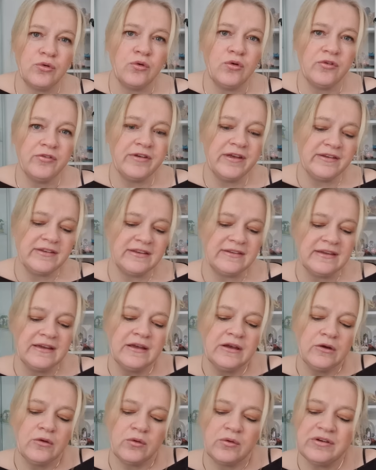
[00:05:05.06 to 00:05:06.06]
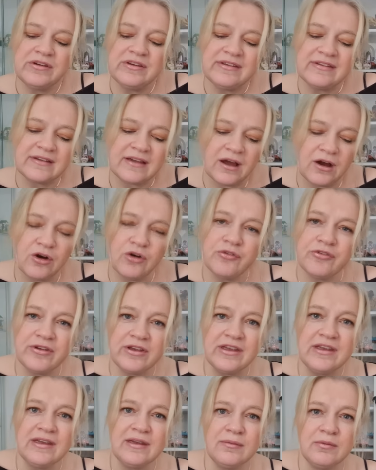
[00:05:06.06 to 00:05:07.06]
hochwertig und ich kaufe
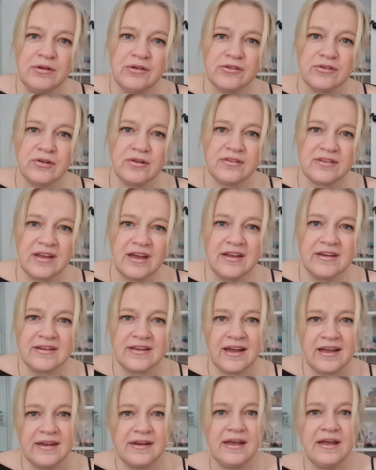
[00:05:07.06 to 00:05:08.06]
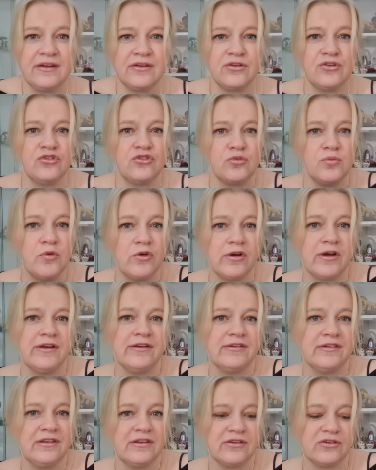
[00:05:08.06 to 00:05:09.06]
eben zurzeit keinen anderen Schmuck
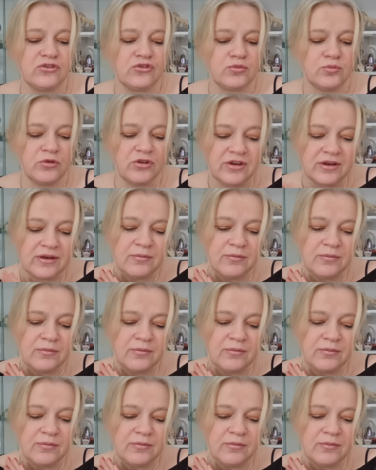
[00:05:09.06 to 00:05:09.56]
als diesen Schmuck.